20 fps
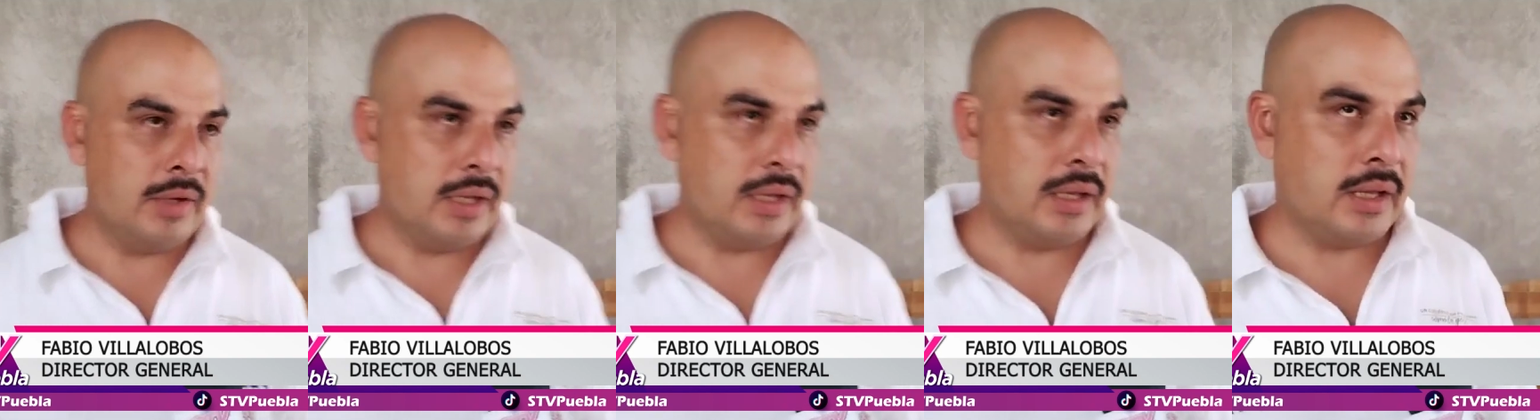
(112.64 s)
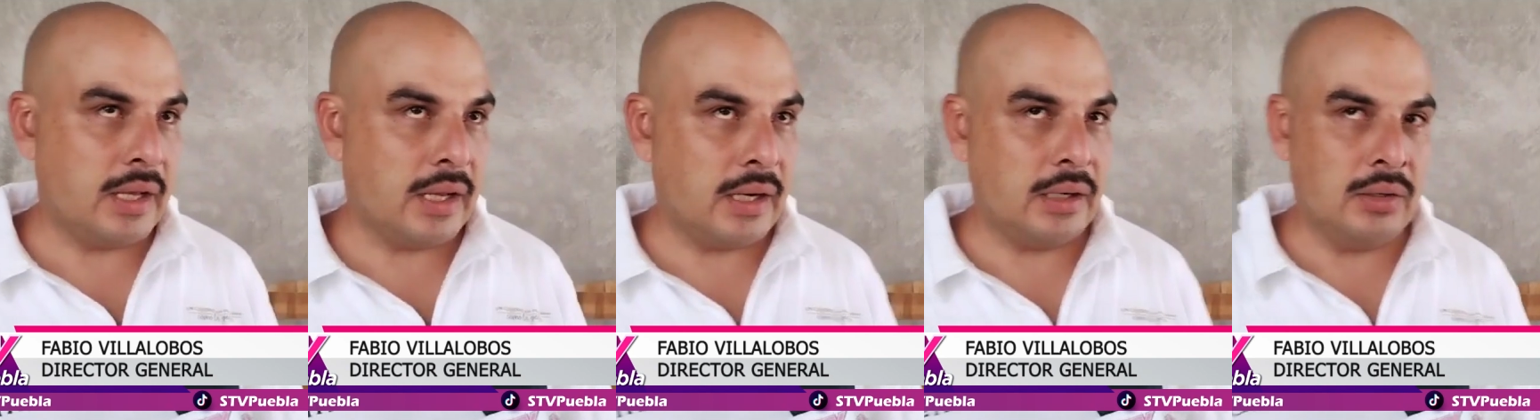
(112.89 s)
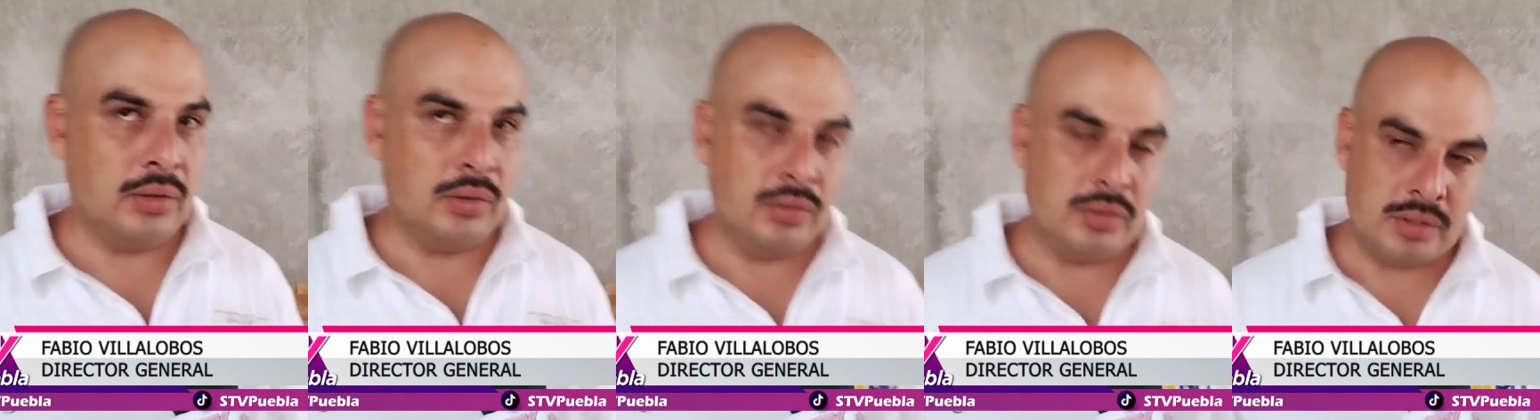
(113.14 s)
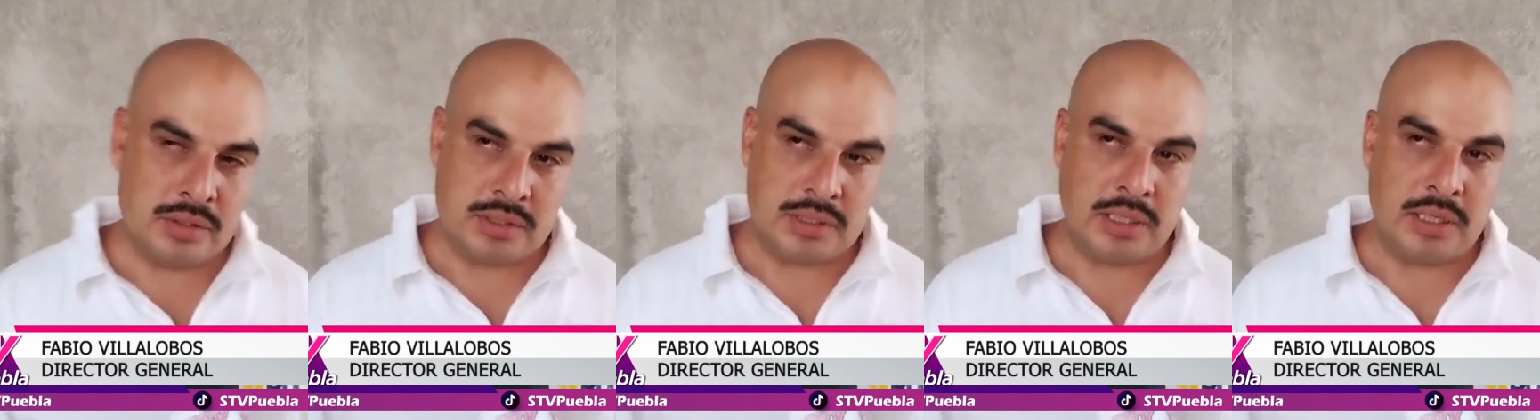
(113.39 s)
Villa de
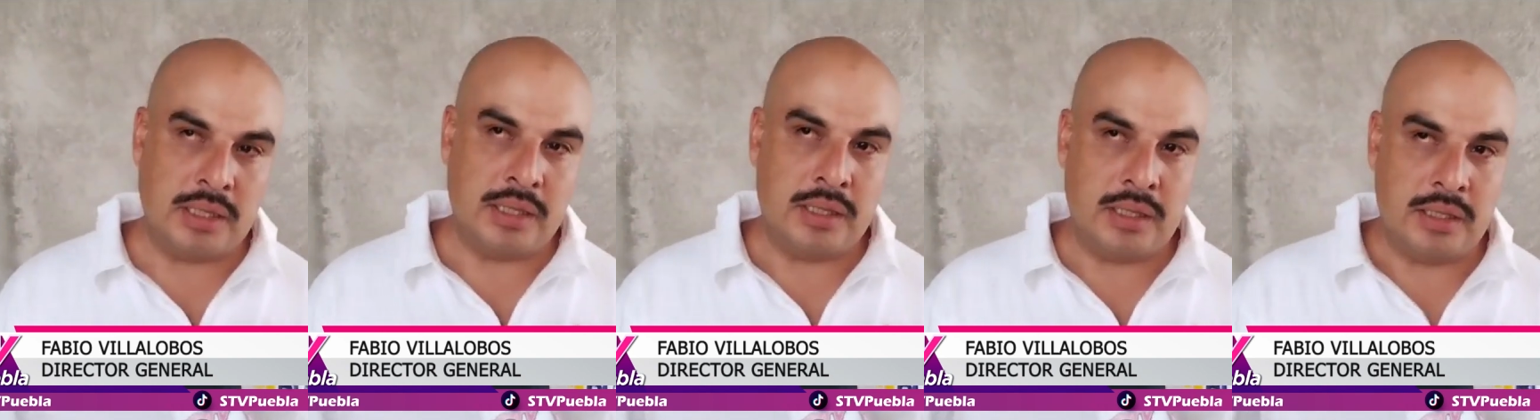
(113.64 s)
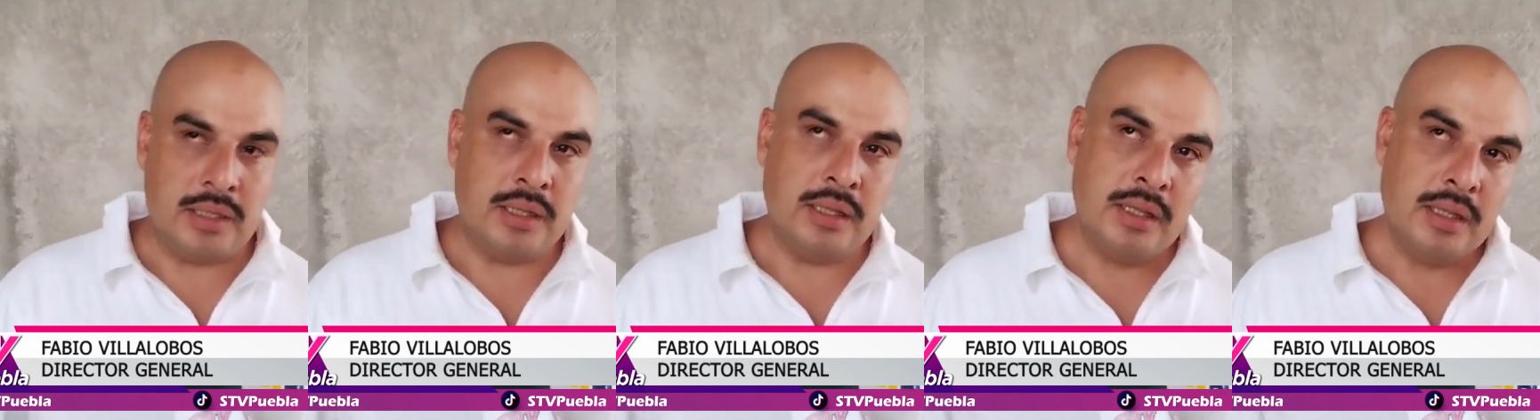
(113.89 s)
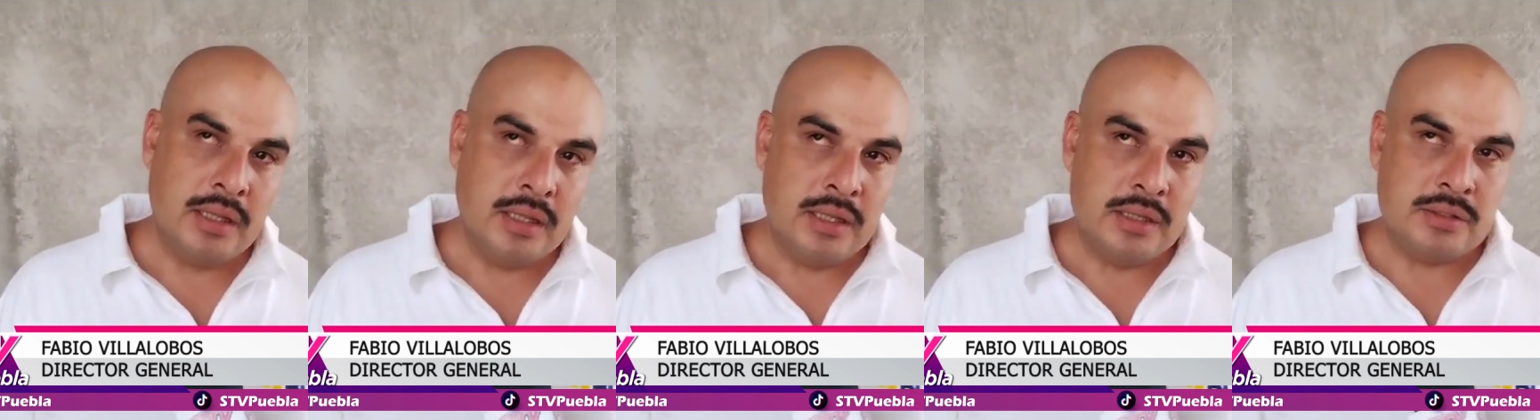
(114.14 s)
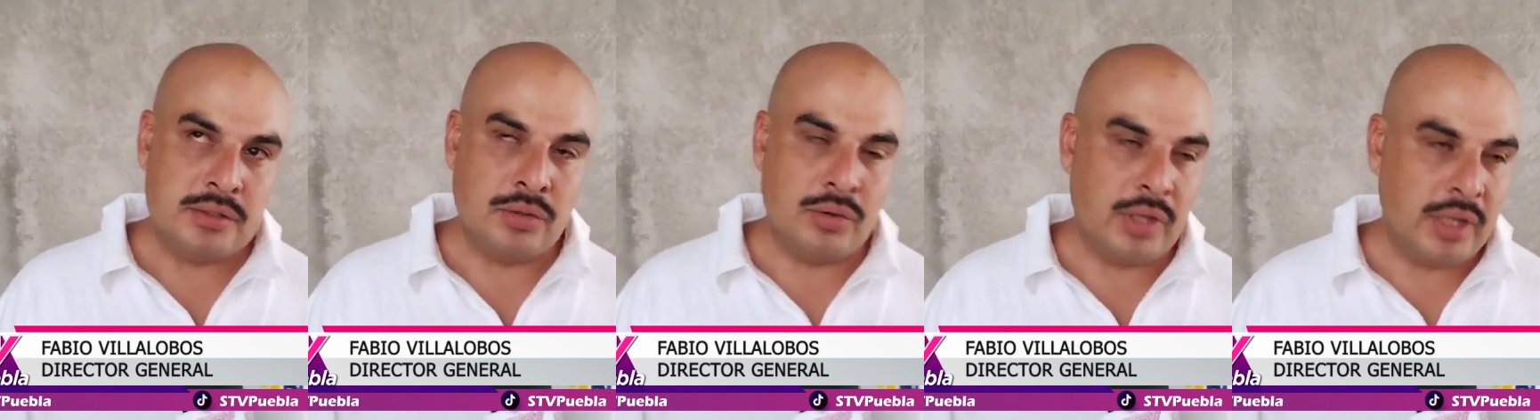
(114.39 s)
Carrión se,
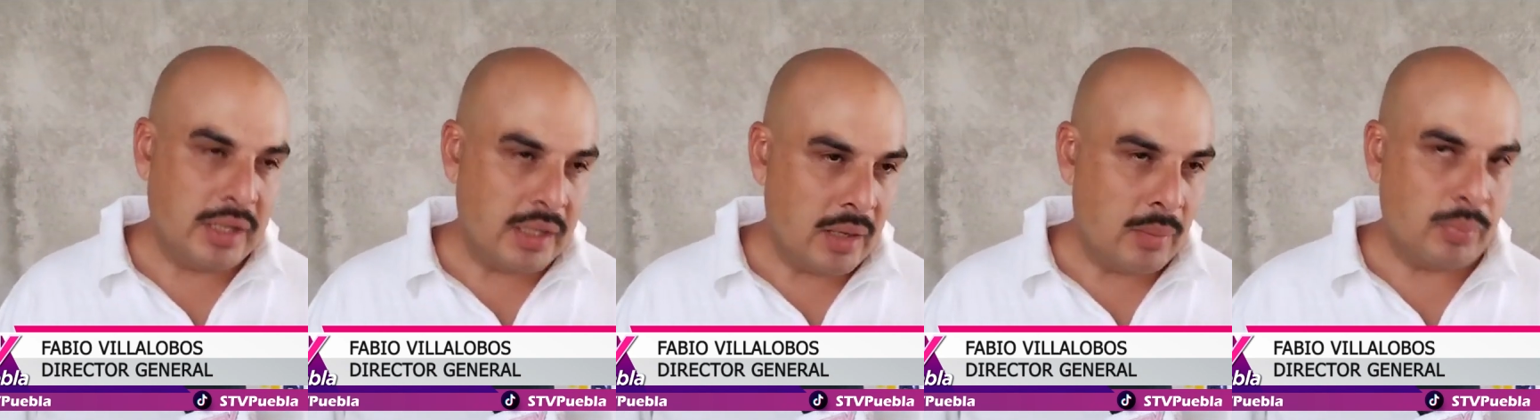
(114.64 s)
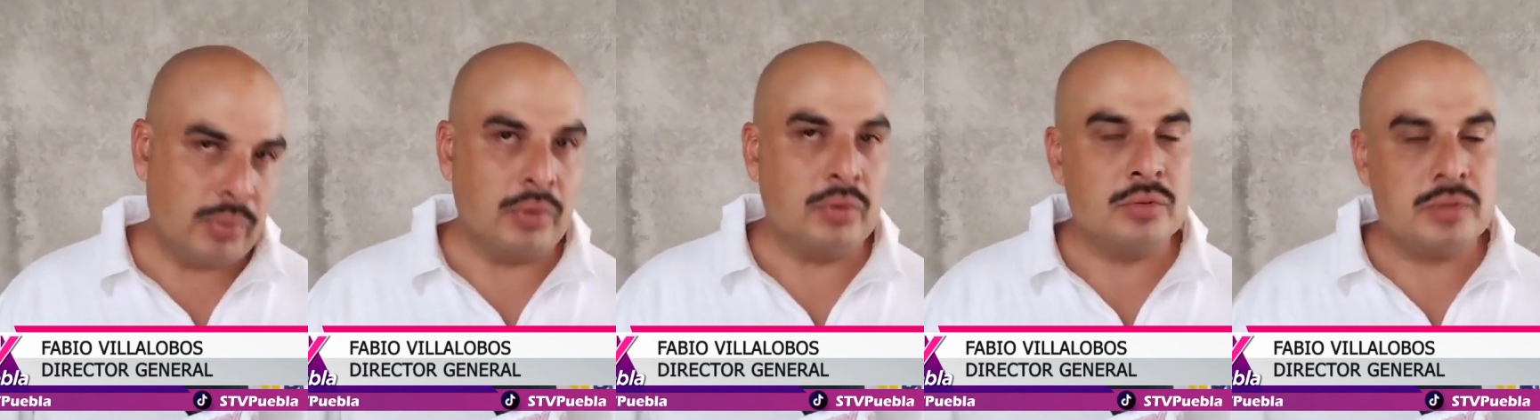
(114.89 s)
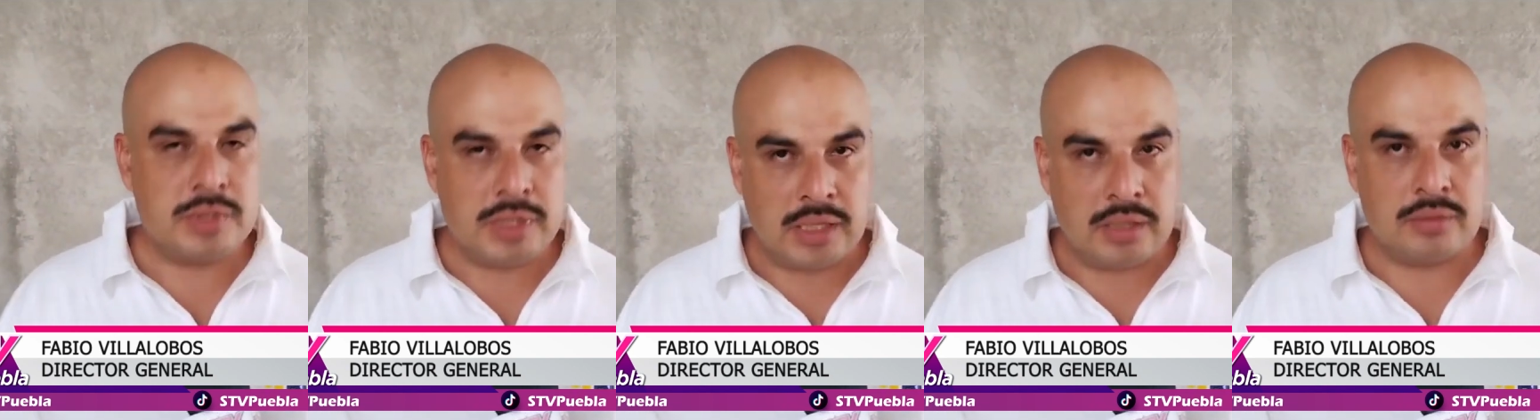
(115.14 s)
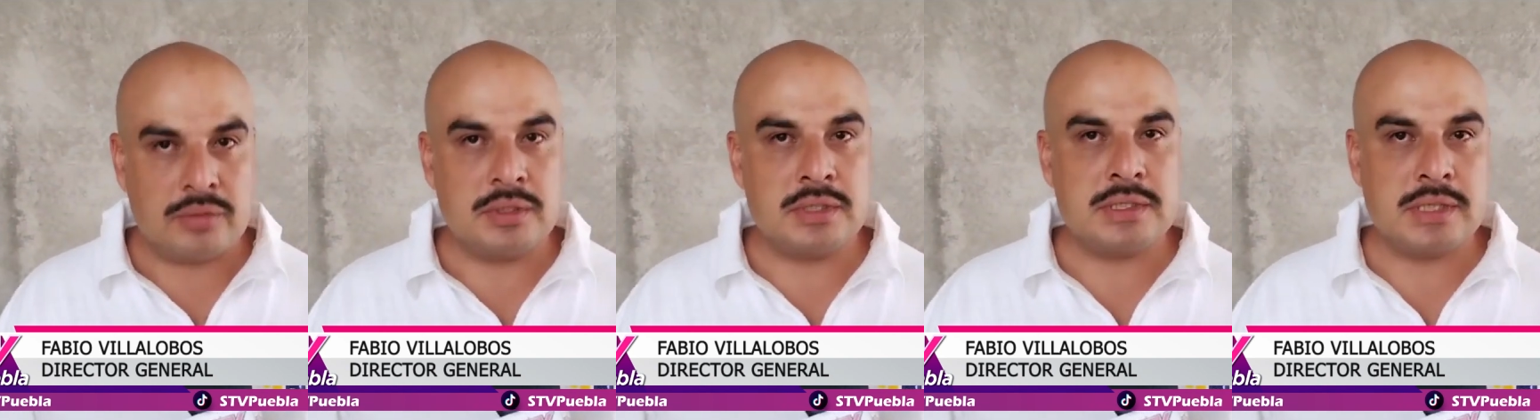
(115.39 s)
se origina
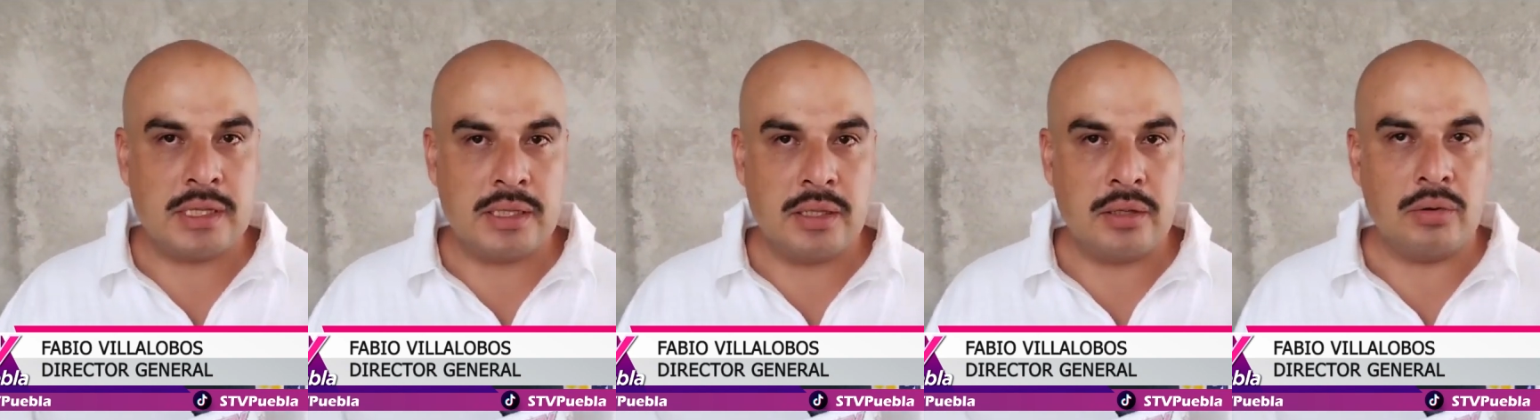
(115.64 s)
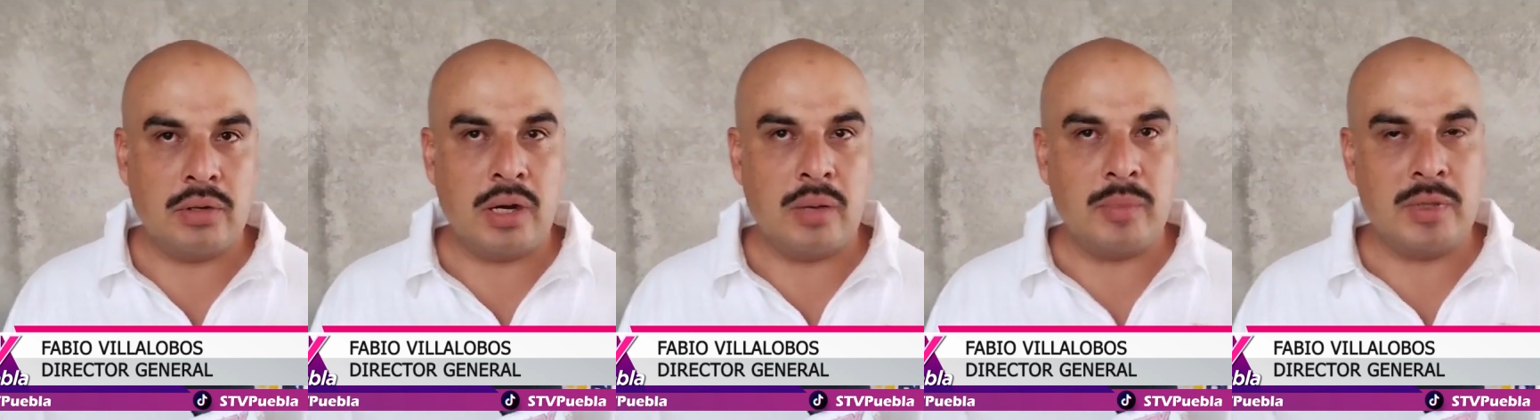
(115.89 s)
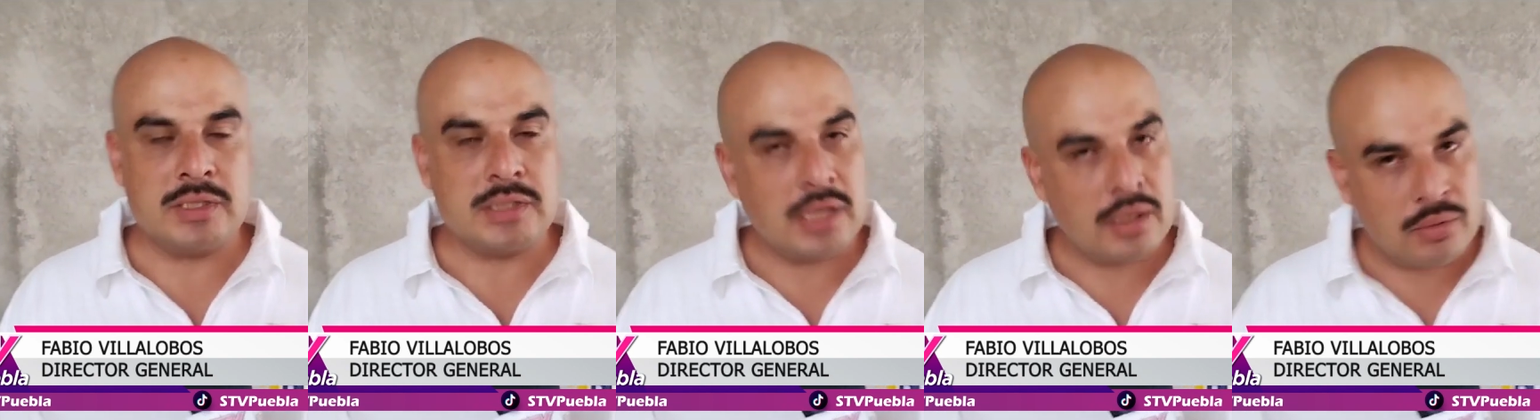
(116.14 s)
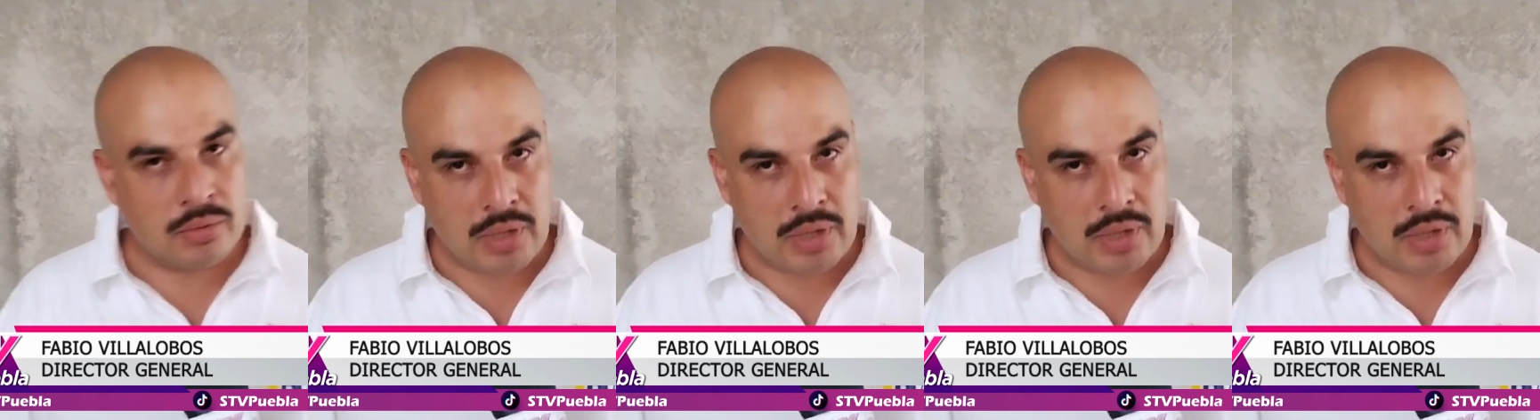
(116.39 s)
produciéndose en San Diego la mesa